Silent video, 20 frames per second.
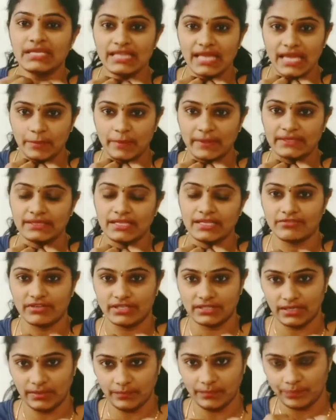అయిపోయిన తర్వాత
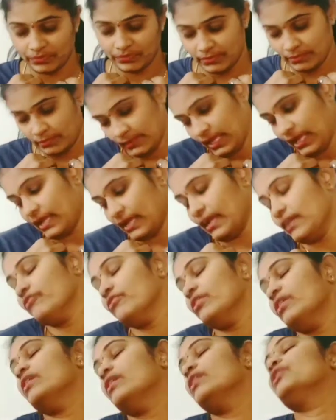అగైన్
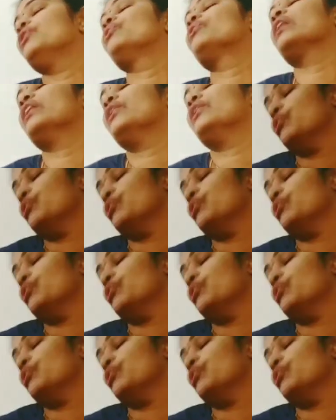యూ కెన్ డూ